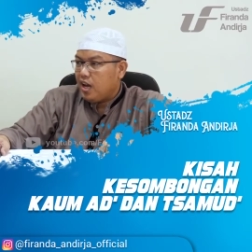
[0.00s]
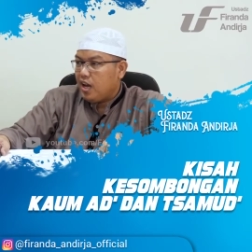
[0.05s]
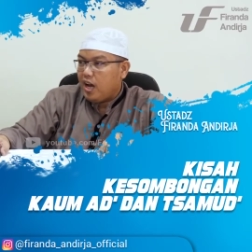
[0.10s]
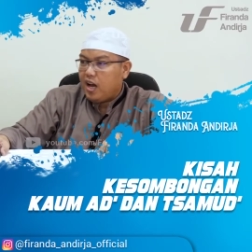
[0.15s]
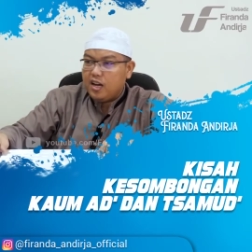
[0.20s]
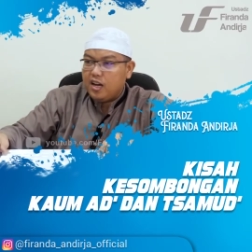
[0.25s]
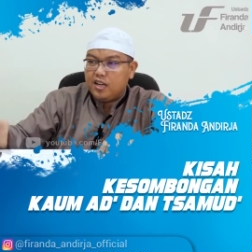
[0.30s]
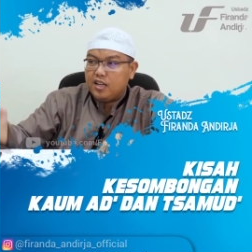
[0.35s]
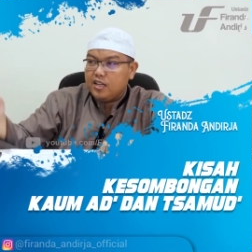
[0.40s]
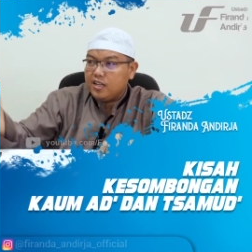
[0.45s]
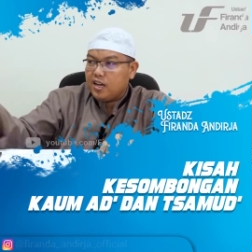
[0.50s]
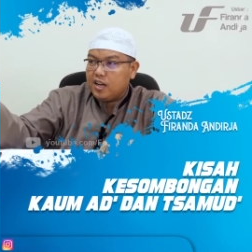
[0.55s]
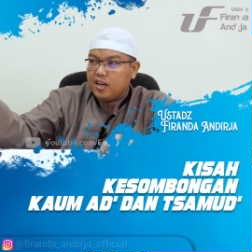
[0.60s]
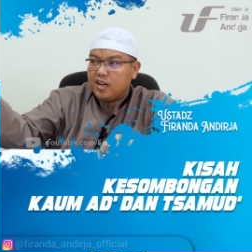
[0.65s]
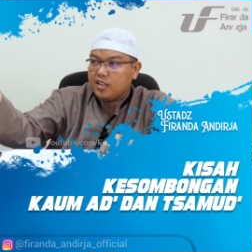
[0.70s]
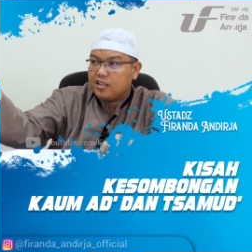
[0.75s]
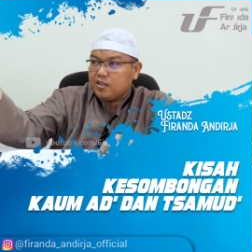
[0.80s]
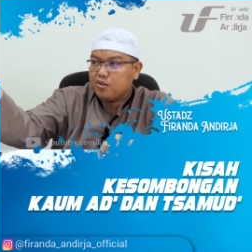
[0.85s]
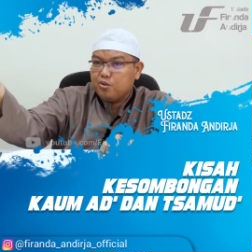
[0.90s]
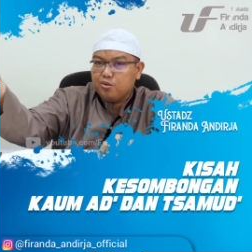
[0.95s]
angin
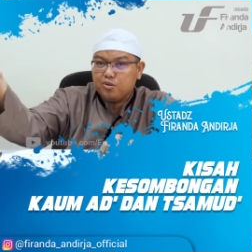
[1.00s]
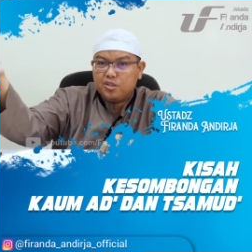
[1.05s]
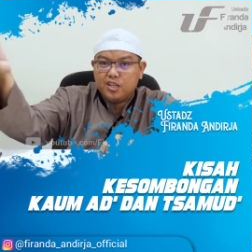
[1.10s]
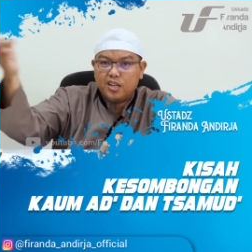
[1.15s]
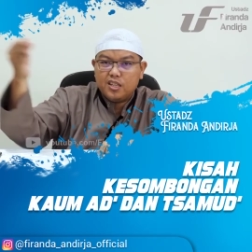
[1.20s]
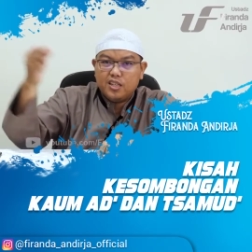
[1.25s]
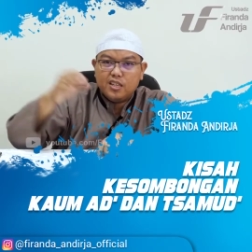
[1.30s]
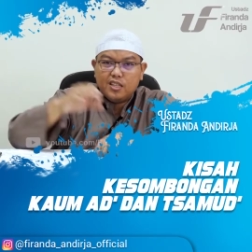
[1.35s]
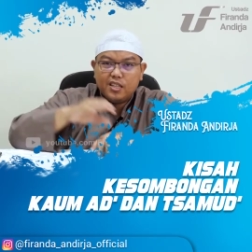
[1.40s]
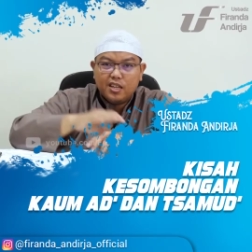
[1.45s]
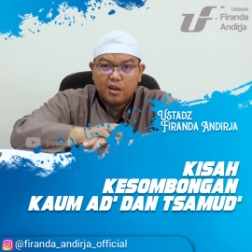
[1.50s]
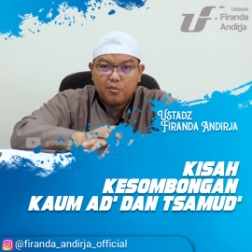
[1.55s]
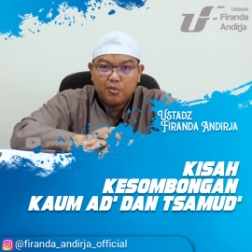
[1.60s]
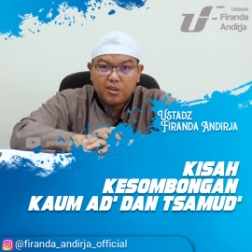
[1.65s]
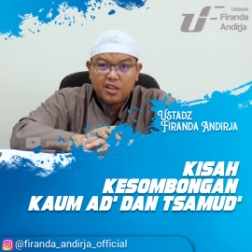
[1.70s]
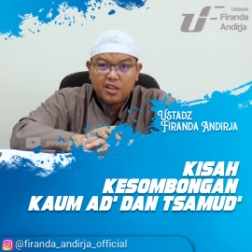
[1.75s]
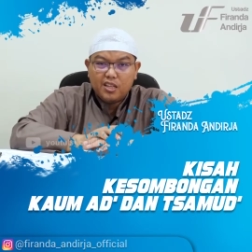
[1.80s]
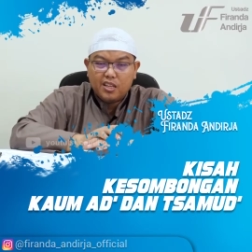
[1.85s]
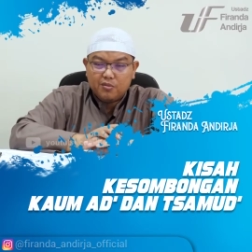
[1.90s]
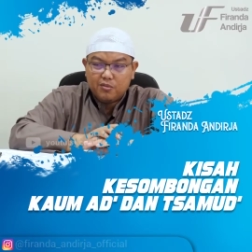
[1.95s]
mengangkat kucing aja kita nggak
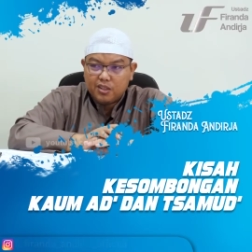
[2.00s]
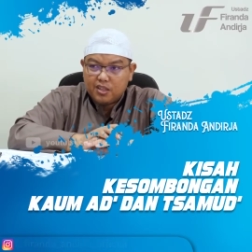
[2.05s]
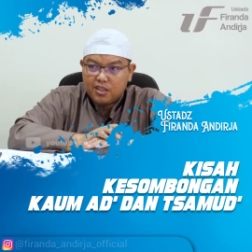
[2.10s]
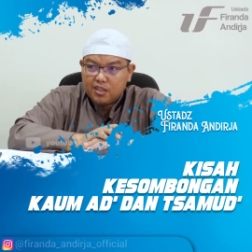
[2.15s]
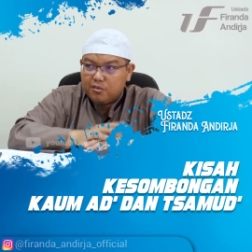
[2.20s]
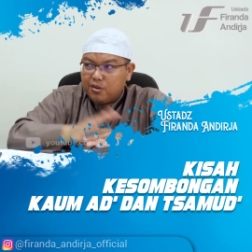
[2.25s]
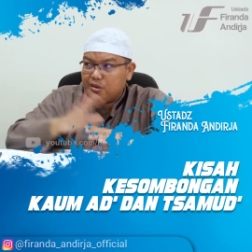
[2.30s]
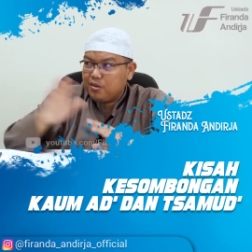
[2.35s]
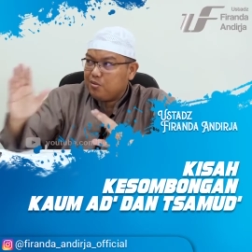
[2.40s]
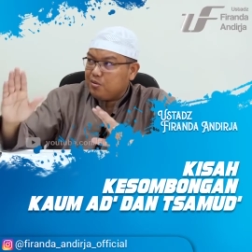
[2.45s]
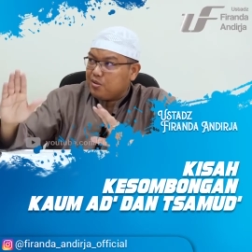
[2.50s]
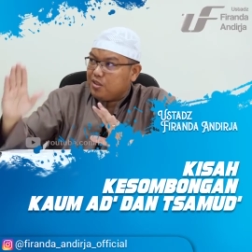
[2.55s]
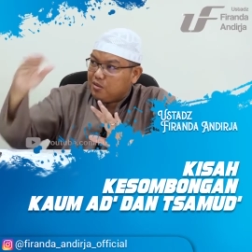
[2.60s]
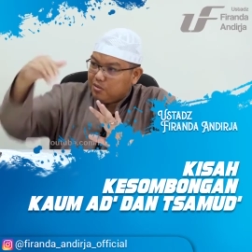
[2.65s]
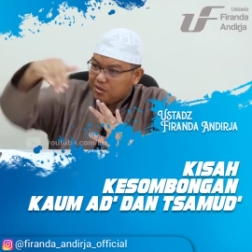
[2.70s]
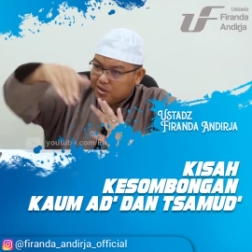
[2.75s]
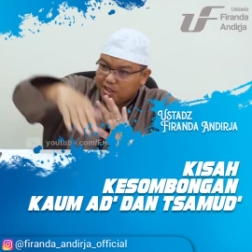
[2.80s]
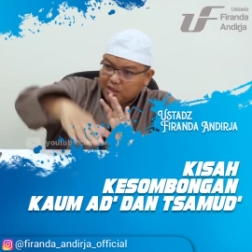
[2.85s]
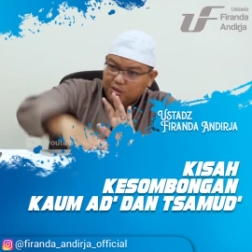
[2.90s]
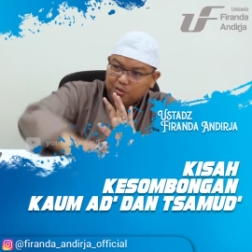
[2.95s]
pernah lihat mungkin ya. Baru
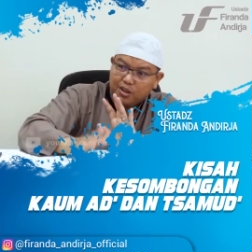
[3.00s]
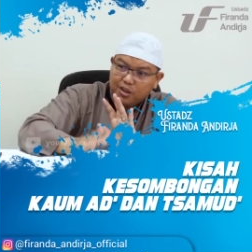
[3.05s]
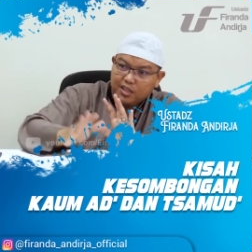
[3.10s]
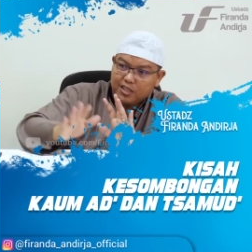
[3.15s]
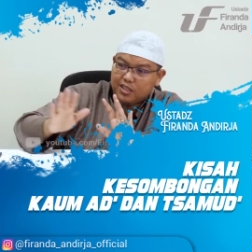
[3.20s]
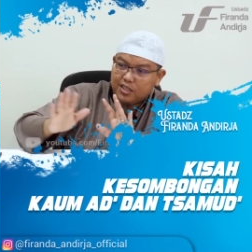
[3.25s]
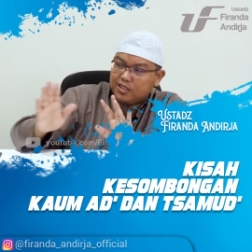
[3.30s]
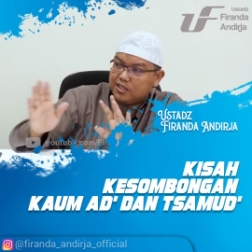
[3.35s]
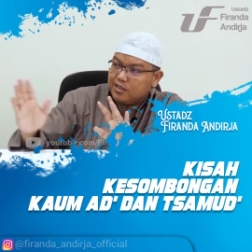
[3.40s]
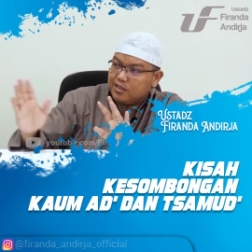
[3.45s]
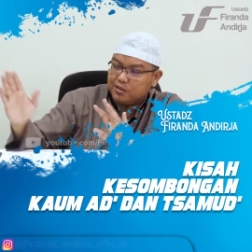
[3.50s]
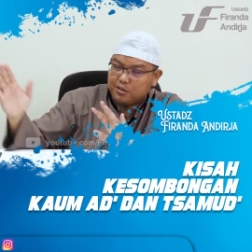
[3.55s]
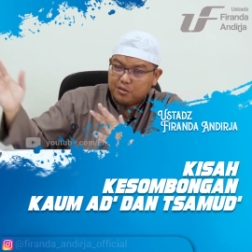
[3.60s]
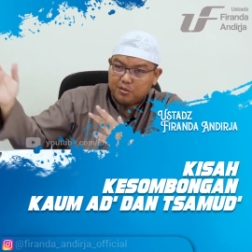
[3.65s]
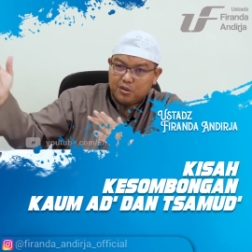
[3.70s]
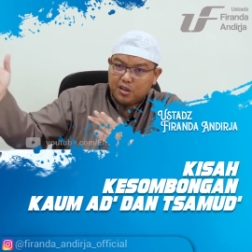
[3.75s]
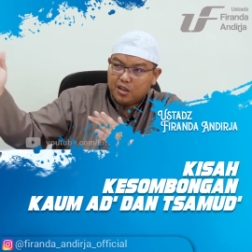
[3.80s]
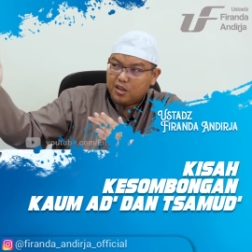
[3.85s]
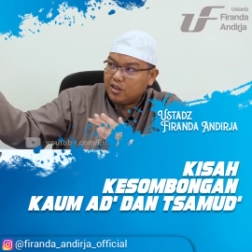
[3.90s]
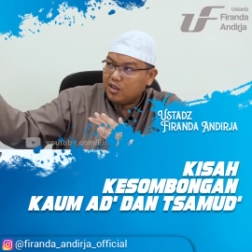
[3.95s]
kucing jatuh lagi.
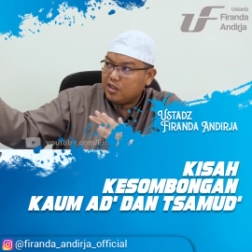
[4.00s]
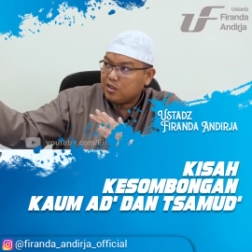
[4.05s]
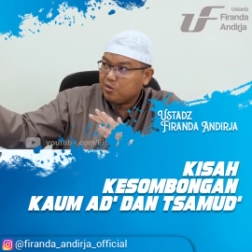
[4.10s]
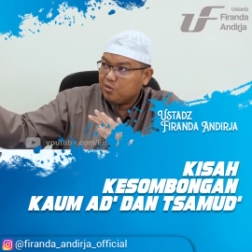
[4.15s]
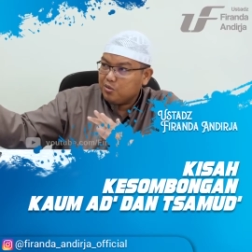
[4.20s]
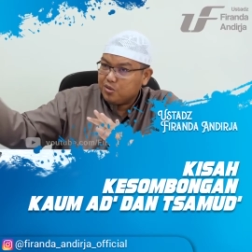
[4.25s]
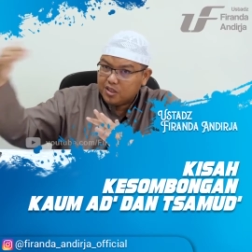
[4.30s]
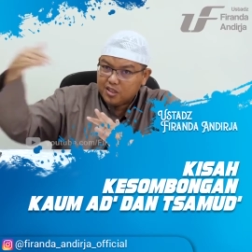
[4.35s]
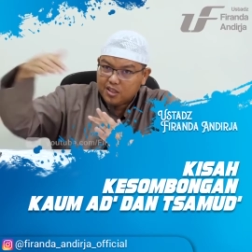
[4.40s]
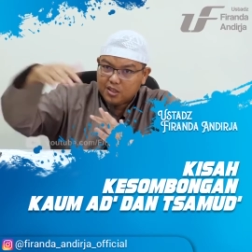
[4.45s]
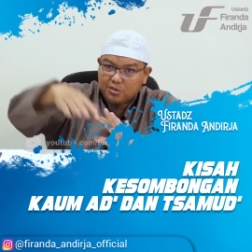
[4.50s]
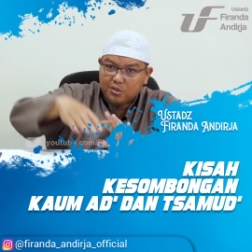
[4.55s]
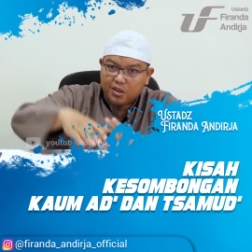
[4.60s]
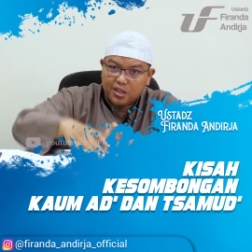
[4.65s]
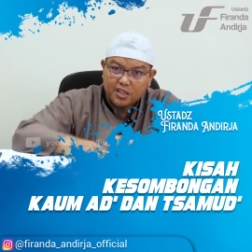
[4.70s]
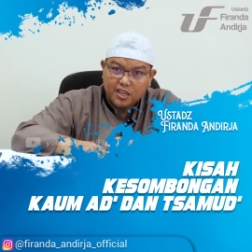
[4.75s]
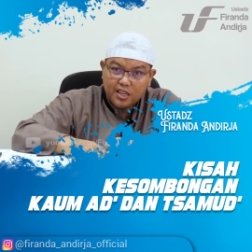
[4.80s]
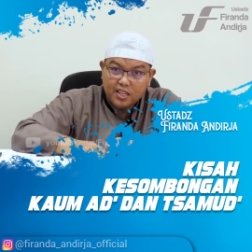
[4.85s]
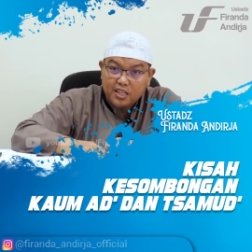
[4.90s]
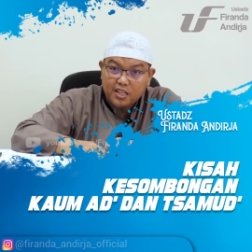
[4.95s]
Angkat kucing jatuh
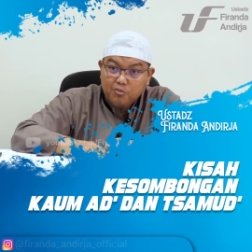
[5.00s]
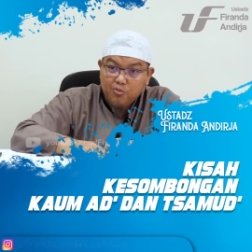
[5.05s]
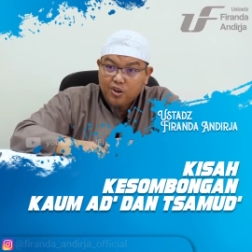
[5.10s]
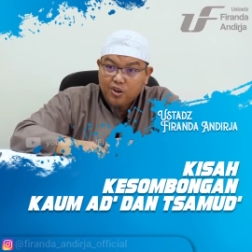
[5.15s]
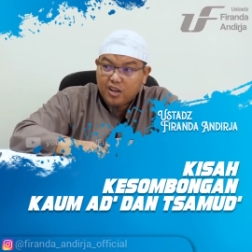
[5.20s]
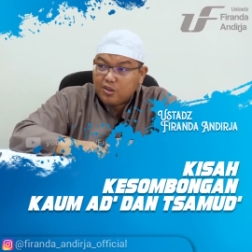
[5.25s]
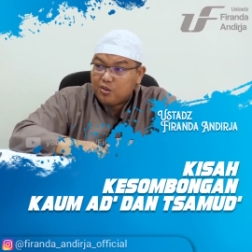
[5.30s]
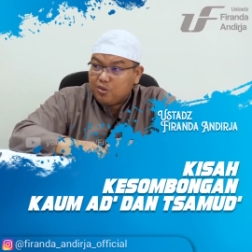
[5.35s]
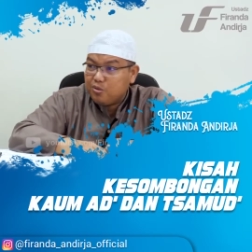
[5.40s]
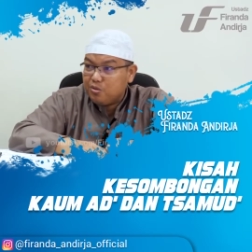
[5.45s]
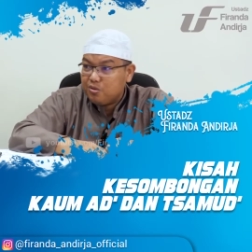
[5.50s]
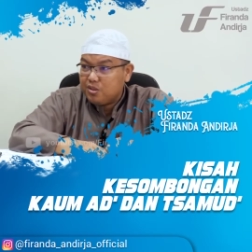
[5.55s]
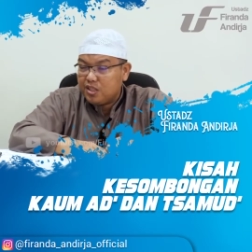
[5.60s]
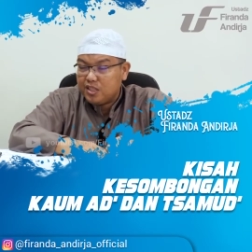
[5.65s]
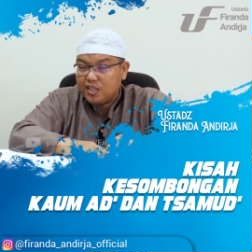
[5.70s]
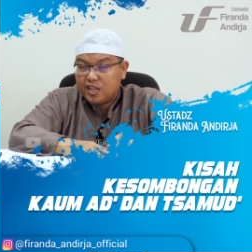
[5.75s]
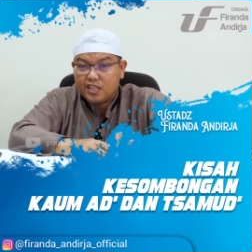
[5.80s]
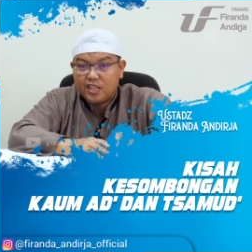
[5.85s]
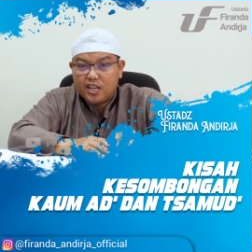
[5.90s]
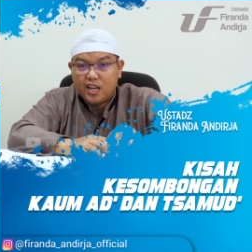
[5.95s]
lagi. Ini bukan
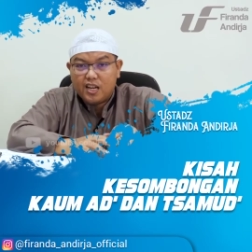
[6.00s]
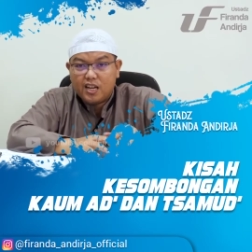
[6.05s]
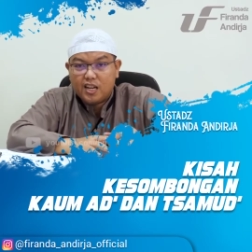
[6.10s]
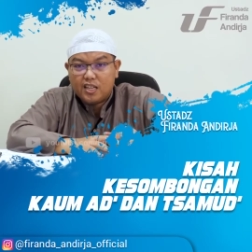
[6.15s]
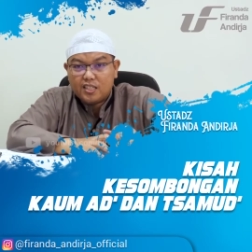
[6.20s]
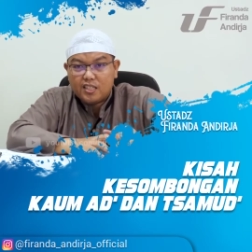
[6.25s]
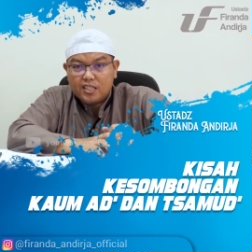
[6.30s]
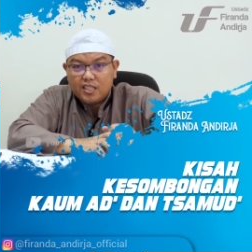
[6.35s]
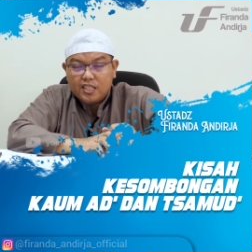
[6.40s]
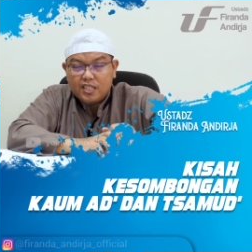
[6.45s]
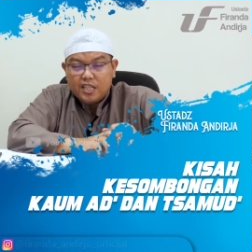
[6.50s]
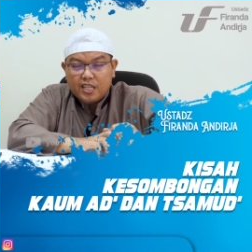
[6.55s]
kucing yang diangkat.